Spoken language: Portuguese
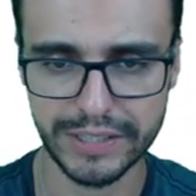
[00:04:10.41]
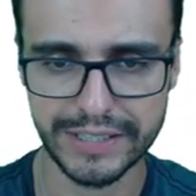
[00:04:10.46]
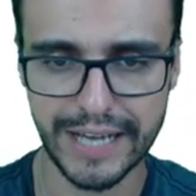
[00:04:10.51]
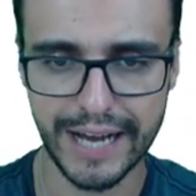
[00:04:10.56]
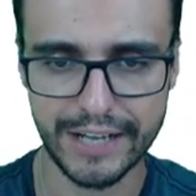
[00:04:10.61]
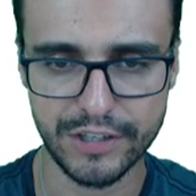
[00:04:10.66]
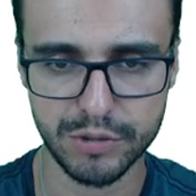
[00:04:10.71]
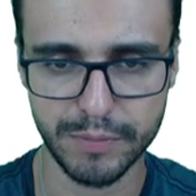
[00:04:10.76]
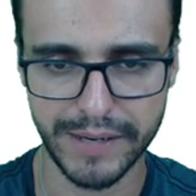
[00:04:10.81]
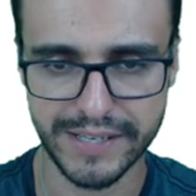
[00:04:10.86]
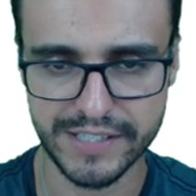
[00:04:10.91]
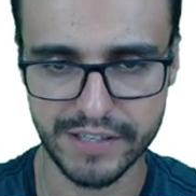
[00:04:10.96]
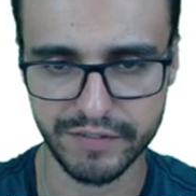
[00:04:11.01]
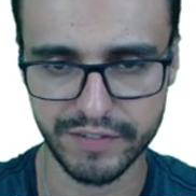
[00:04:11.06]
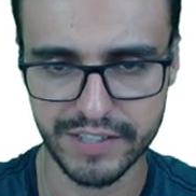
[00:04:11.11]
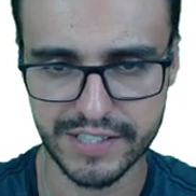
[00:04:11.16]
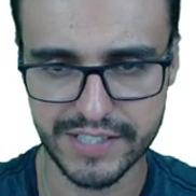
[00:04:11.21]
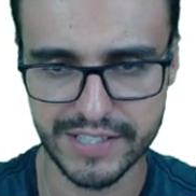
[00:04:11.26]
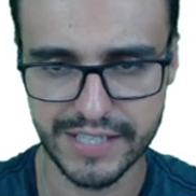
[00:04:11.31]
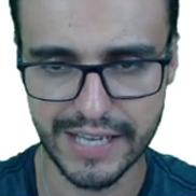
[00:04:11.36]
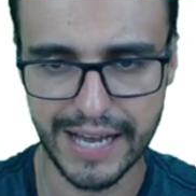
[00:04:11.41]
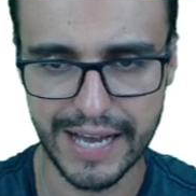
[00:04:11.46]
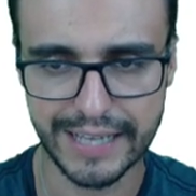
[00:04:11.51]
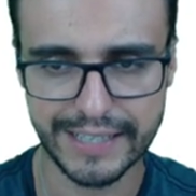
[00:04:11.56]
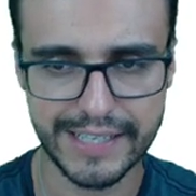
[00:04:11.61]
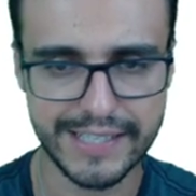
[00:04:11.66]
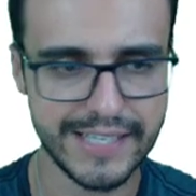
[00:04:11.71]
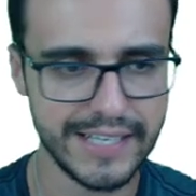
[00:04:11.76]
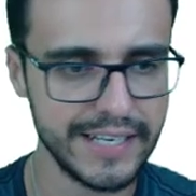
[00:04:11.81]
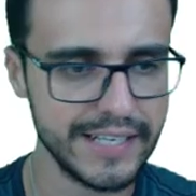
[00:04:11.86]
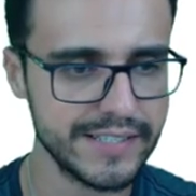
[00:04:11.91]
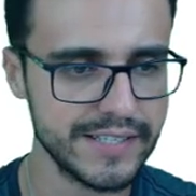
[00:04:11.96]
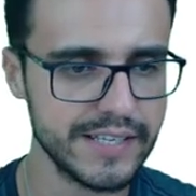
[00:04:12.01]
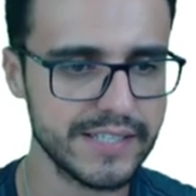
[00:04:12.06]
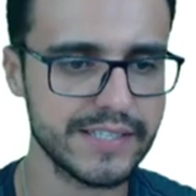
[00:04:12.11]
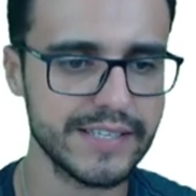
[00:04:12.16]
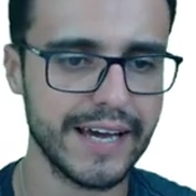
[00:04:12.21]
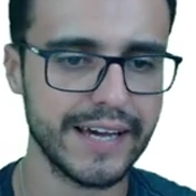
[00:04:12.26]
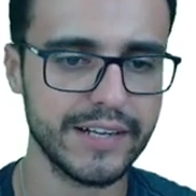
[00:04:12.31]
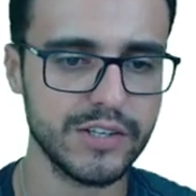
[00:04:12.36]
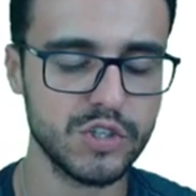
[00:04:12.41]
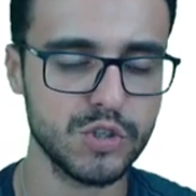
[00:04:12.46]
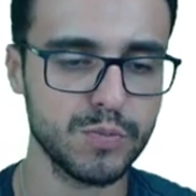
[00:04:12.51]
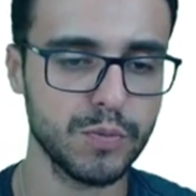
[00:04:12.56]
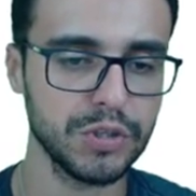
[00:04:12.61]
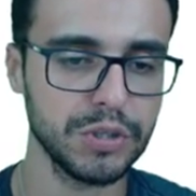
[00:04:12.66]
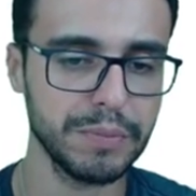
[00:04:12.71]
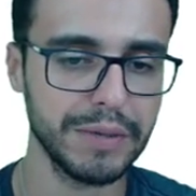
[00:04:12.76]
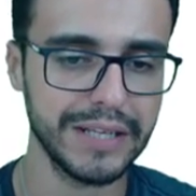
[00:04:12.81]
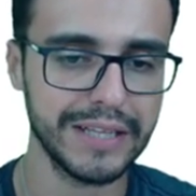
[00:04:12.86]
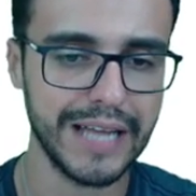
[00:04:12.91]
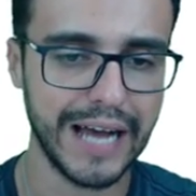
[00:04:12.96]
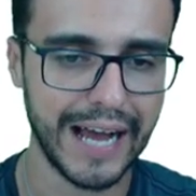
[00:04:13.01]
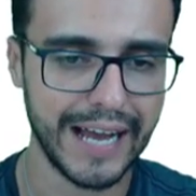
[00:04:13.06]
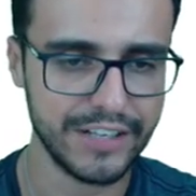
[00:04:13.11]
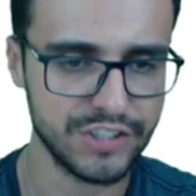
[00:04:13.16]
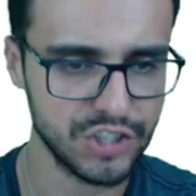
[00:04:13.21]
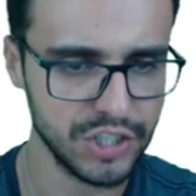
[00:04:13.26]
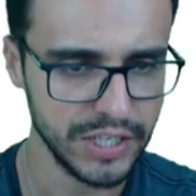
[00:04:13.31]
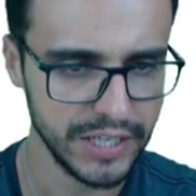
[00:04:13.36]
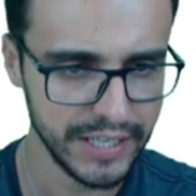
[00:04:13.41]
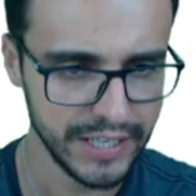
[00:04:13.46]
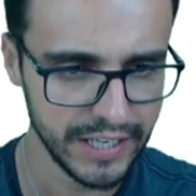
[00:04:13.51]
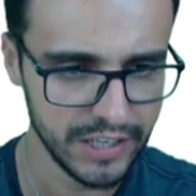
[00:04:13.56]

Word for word: idade mais avançadas, é necessária a disponibilidade